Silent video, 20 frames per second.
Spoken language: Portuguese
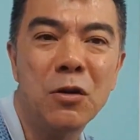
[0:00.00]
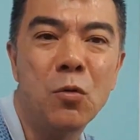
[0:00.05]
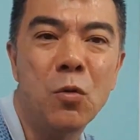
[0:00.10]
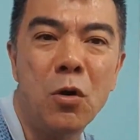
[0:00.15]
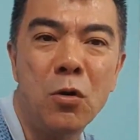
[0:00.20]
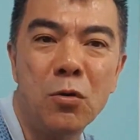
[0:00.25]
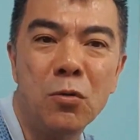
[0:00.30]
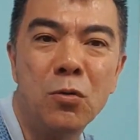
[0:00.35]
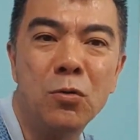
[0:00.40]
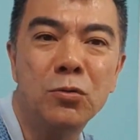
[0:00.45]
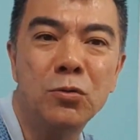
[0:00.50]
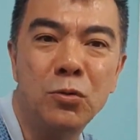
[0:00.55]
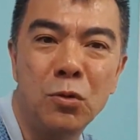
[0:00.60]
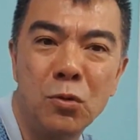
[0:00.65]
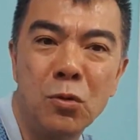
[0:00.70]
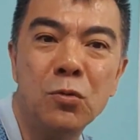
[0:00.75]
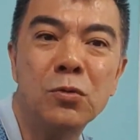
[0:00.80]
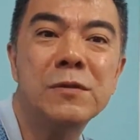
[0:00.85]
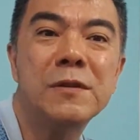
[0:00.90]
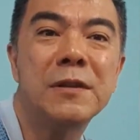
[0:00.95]
Então, o
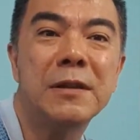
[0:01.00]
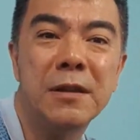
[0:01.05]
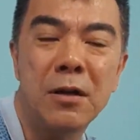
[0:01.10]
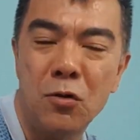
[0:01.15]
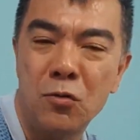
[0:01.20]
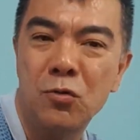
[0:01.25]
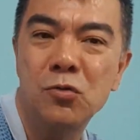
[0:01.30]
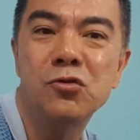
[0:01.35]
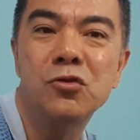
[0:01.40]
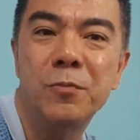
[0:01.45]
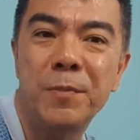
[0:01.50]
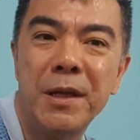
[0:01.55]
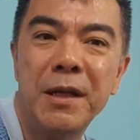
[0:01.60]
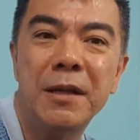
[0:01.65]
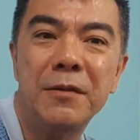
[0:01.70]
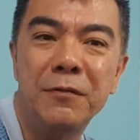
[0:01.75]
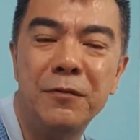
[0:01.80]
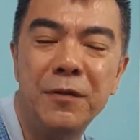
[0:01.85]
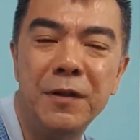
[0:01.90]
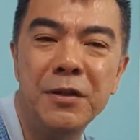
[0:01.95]
álcool trouxe
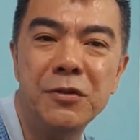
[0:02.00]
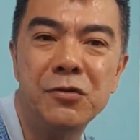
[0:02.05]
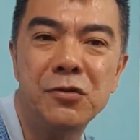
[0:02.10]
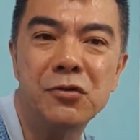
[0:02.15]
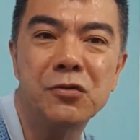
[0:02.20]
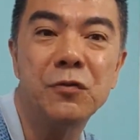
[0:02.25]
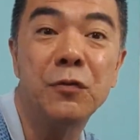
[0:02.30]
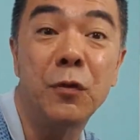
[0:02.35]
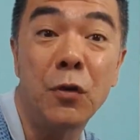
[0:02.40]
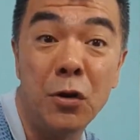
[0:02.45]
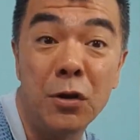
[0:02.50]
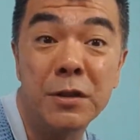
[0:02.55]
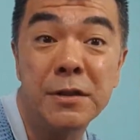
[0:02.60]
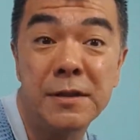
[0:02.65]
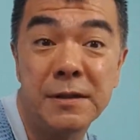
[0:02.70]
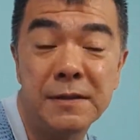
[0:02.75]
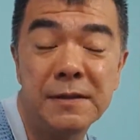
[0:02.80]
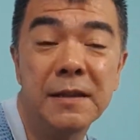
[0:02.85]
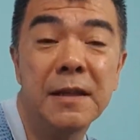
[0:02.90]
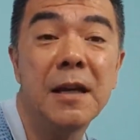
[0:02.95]
alguns benefícios
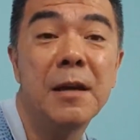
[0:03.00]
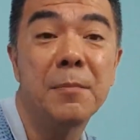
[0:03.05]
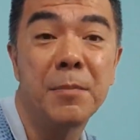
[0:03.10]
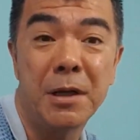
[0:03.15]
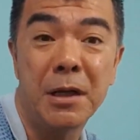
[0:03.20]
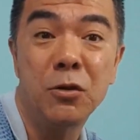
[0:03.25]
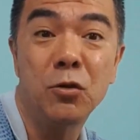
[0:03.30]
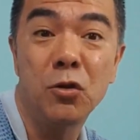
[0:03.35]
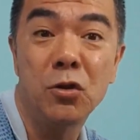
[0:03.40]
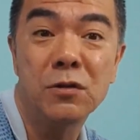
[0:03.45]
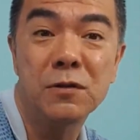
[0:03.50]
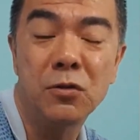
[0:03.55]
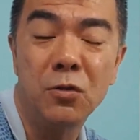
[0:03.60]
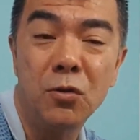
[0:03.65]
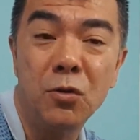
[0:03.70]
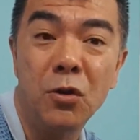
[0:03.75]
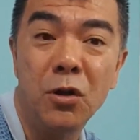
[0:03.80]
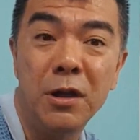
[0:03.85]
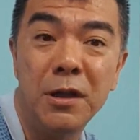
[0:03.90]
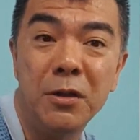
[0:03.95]
fortes para
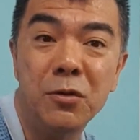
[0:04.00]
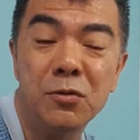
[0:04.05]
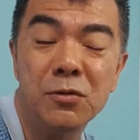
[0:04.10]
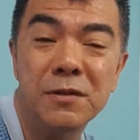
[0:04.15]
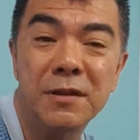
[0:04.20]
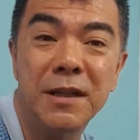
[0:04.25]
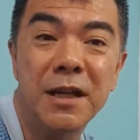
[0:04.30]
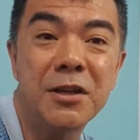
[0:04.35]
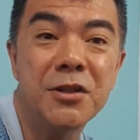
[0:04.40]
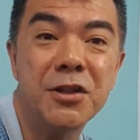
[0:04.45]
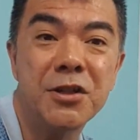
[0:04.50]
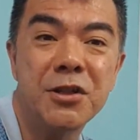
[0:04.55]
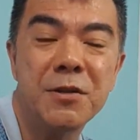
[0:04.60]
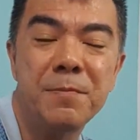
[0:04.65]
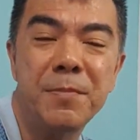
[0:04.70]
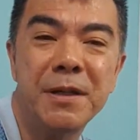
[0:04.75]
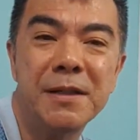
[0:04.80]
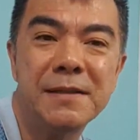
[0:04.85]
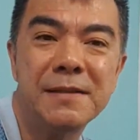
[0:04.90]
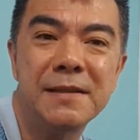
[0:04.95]
nós alcoólicos e a
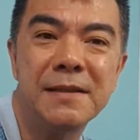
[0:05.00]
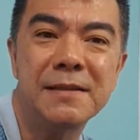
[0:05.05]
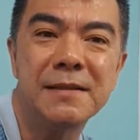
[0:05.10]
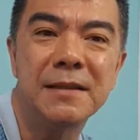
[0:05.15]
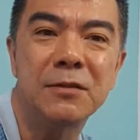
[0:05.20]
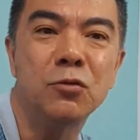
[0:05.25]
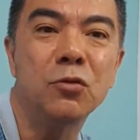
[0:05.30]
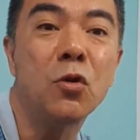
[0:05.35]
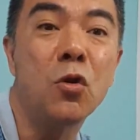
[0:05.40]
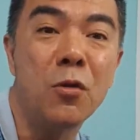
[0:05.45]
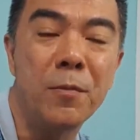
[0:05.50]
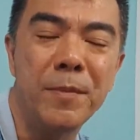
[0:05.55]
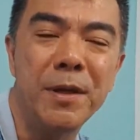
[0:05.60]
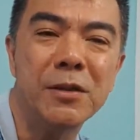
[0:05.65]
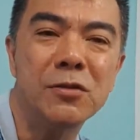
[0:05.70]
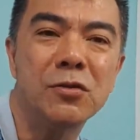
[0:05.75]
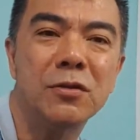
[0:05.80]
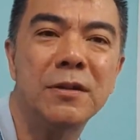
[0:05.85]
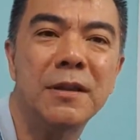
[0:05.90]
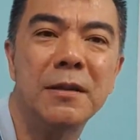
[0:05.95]
gente precisa, no
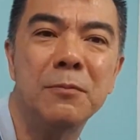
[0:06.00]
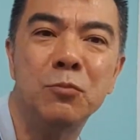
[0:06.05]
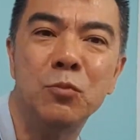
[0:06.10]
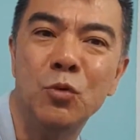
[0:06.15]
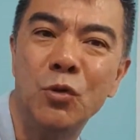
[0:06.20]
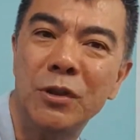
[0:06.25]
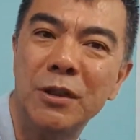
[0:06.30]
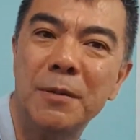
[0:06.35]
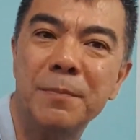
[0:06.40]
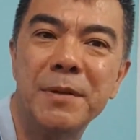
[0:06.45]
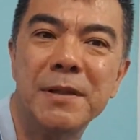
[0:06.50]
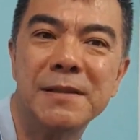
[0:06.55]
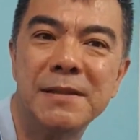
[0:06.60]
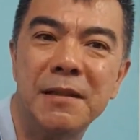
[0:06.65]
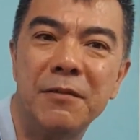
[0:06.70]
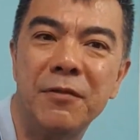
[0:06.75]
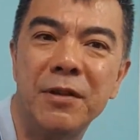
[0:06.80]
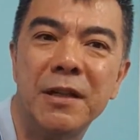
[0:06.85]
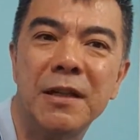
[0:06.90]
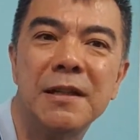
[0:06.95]
começo, ter muita
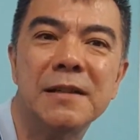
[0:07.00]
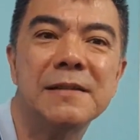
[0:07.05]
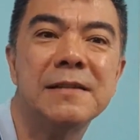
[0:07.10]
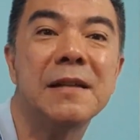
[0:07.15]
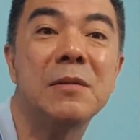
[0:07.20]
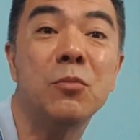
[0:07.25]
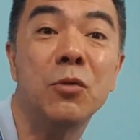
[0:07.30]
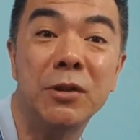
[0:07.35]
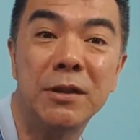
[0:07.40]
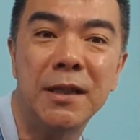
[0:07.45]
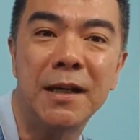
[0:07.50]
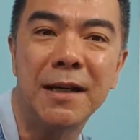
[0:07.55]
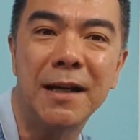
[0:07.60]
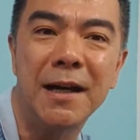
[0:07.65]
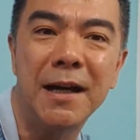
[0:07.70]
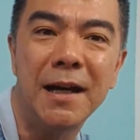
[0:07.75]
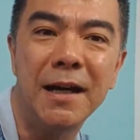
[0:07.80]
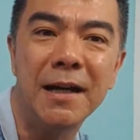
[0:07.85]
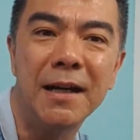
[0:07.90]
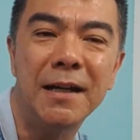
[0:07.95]
perseverança,
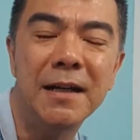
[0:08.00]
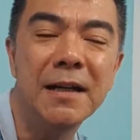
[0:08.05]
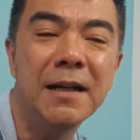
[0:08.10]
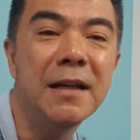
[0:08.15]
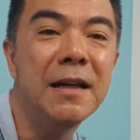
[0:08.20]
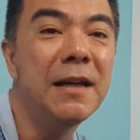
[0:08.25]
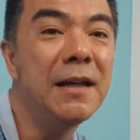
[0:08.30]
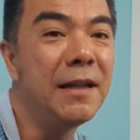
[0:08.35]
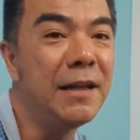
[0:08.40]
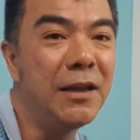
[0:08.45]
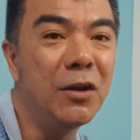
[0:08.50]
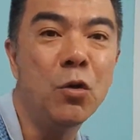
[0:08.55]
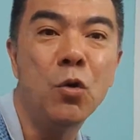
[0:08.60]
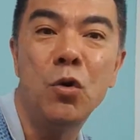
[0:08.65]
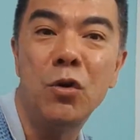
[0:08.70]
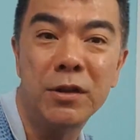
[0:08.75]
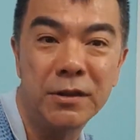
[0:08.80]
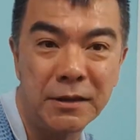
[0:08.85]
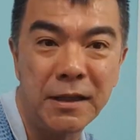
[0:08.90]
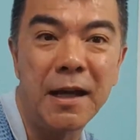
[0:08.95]
muita garra
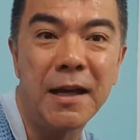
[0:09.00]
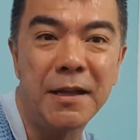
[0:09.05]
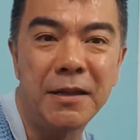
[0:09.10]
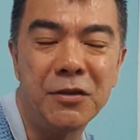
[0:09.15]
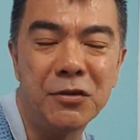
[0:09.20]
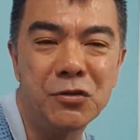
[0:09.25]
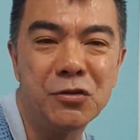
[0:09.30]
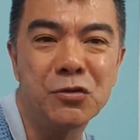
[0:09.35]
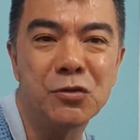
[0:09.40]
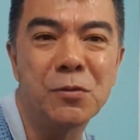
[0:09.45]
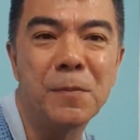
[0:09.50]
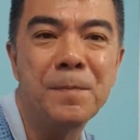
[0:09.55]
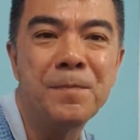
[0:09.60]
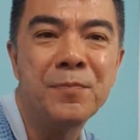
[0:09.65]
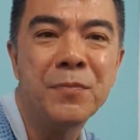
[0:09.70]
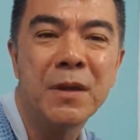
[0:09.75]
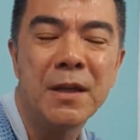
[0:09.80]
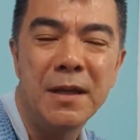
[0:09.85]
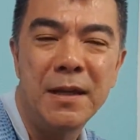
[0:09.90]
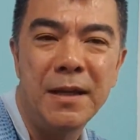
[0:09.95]
e cortar
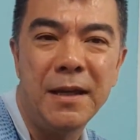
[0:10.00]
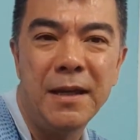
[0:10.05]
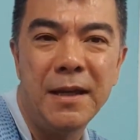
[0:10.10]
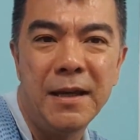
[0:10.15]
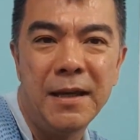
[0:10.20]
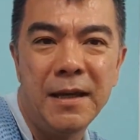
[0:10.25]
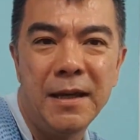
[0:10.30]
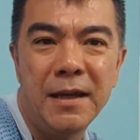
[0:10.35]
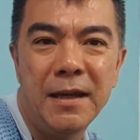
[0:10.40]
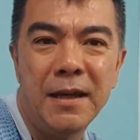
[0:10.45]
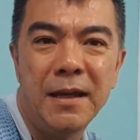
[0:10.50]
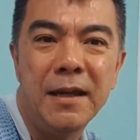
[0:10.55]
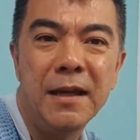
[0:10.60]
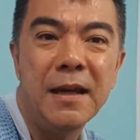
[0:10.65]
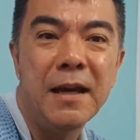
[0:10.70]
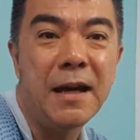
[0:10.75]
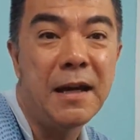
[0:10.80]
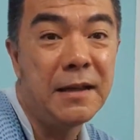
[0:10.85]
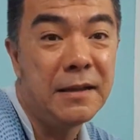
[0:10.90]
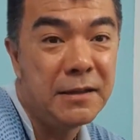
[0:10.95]
isso.
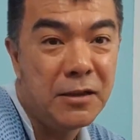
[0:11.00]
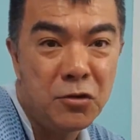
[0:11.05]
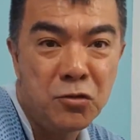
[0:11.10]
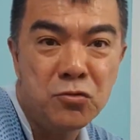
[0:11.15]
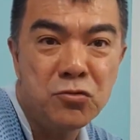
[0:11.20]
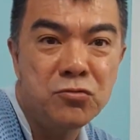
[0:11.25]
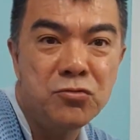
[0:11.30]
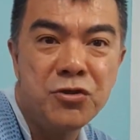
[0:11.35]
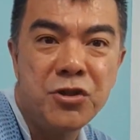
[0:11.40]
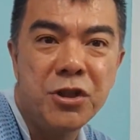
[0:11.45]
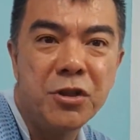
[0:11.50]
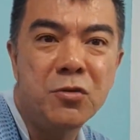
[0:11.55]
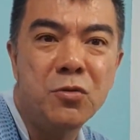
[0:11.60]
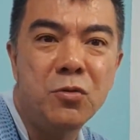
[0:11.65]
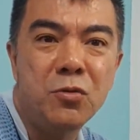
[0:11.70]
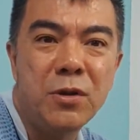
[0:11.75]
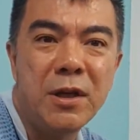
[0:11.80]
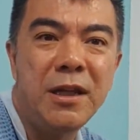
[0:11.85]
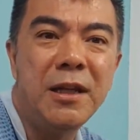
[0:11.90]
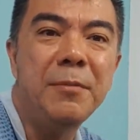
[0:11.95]
É, eu não
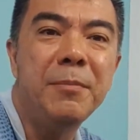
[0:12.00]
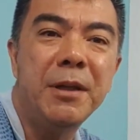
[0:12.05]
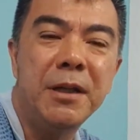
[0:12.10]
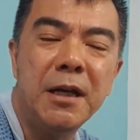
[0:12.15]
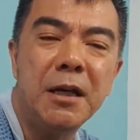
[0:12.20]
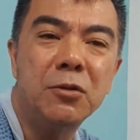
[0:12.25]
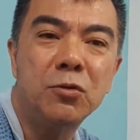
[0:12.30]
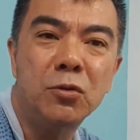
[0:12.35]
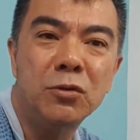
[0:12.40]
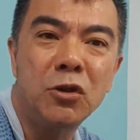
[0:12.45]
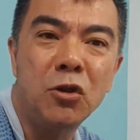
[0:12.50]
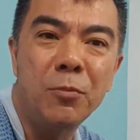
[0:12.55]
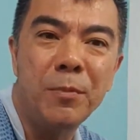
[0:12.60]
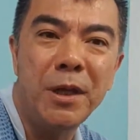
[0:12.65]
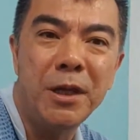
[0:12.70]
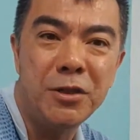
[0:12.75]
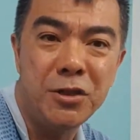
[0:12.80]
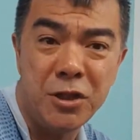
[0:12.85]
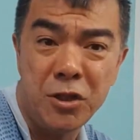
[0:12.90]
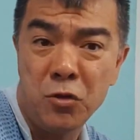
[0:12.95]
digo eliminar
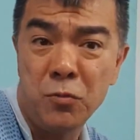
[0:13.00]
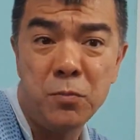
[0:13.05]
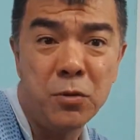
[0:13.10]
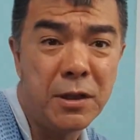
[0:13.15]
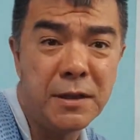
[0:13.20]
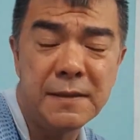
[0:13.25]
totalmente.